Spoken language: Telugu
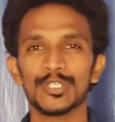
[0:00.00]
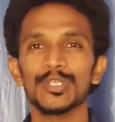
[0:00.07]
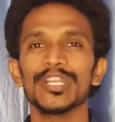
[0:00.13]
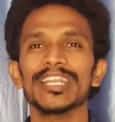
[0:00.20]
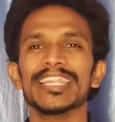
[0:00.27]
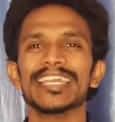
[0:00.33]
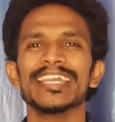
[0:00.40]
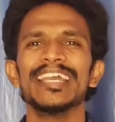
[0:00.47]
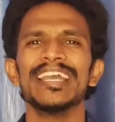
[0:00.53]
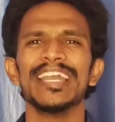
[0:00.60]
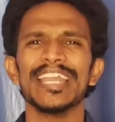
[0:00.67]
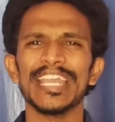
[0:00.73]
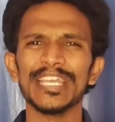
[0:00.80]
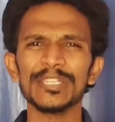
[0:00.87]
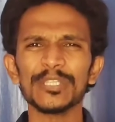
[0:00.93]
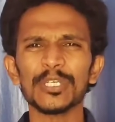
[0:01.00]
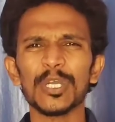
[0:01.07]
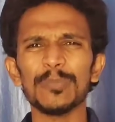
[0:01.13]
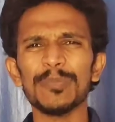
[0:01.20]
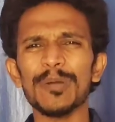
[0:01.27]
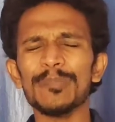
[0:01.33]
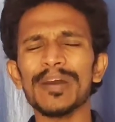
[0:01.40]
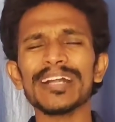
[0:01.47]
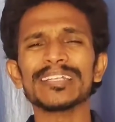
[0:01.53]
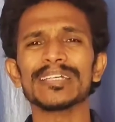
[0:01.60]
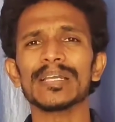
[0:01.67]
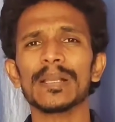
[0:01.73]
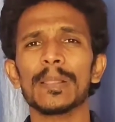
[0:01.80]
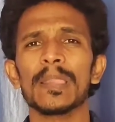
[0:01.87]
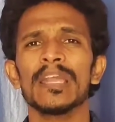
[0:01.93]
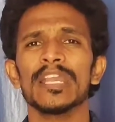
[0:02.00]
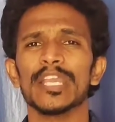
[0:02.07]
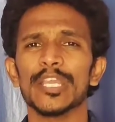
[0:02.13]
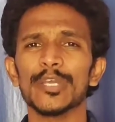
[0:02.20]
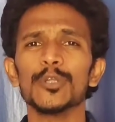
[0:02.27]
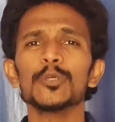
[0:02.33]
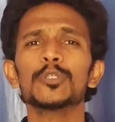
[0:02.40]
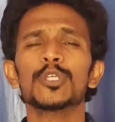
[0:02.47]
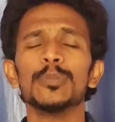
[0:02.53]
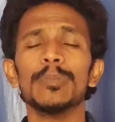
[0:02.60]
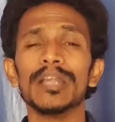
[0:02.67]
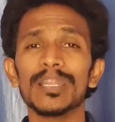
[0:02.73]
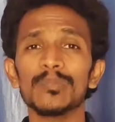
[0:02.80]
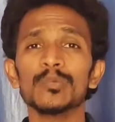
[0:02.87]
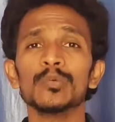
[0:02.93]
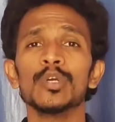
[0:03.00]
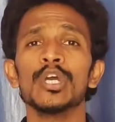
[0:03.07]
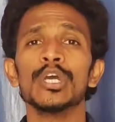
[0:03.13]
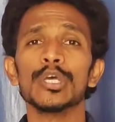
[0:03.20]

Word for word: చూడండి ఎంత గొప్ప మాట ఈరోజు మనము